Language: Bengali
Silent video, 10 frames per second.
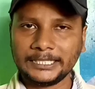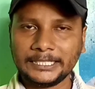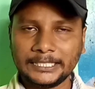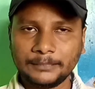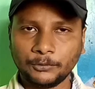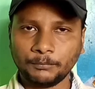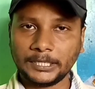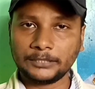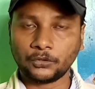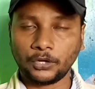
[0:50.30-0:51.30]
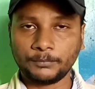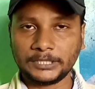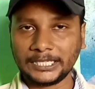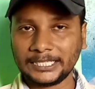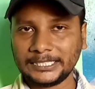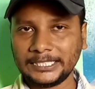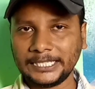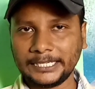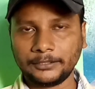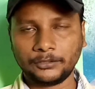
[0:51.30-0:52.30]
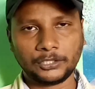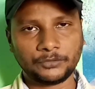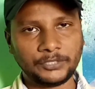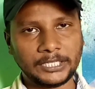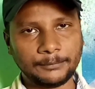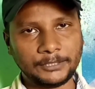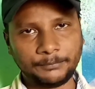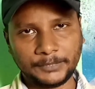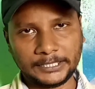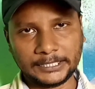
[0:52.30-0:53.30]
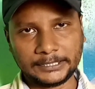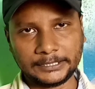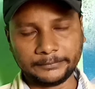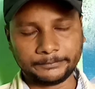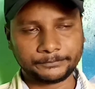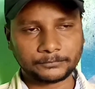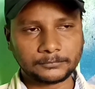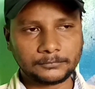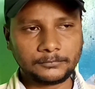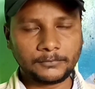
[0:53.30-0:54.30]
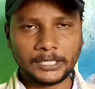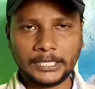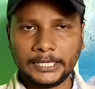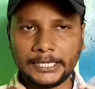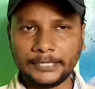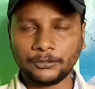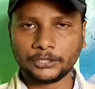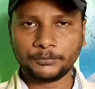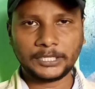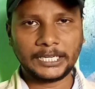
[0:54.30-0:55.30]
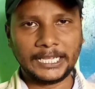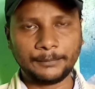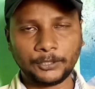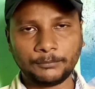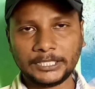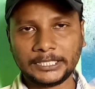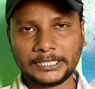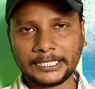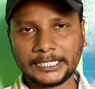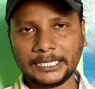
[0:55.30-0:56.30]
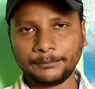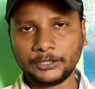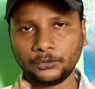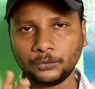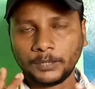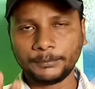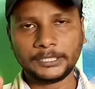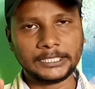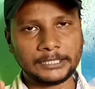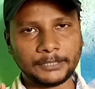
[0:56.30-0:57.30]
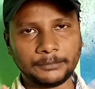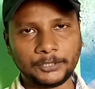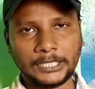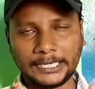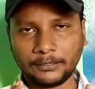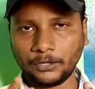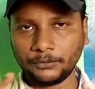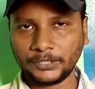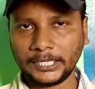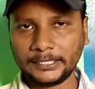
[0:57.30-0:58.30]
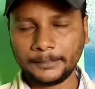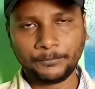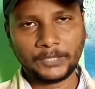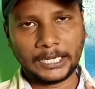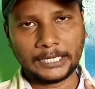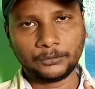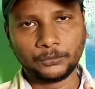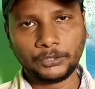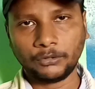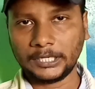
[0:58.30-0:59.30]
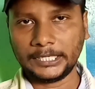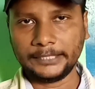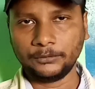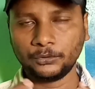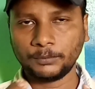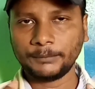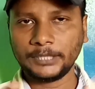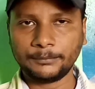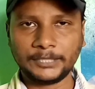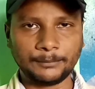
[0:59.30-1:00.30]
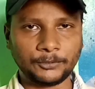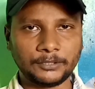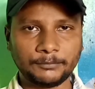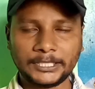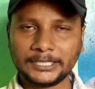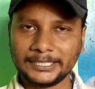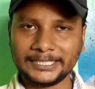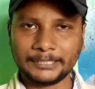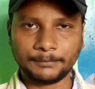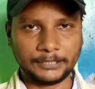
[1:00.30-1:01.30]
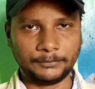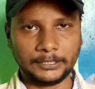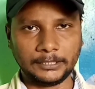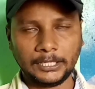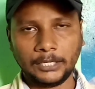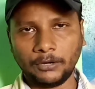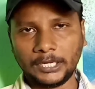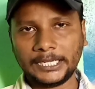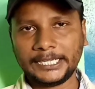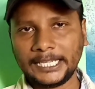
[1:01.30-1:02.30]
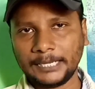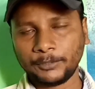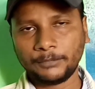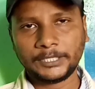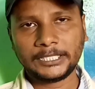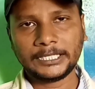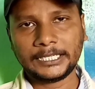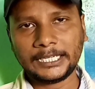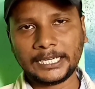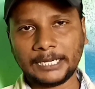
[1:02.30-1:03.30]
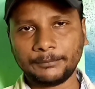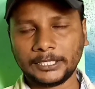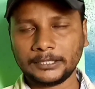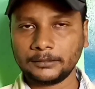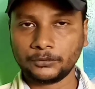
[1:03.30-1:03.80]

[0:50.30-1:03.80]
দিল্লি মুম্বাই সব জায়গাতে নারায়ণ হসপিটাল আপনি পেয়ে যাচ্ছেন এই হসপিটালে অ্যাপয়েন্টমেন্ট নিতে গেলে আপনি দুভাবেই নিতে পারবেন এক অফলাইন আর দুই অনলাইন দুভাবেই আপনি অ্যাপয়েন্টমেন্ট নিতে পারবেন অনলাইনে অ্যাপয়েন্টমেন্ট নিলে আপনার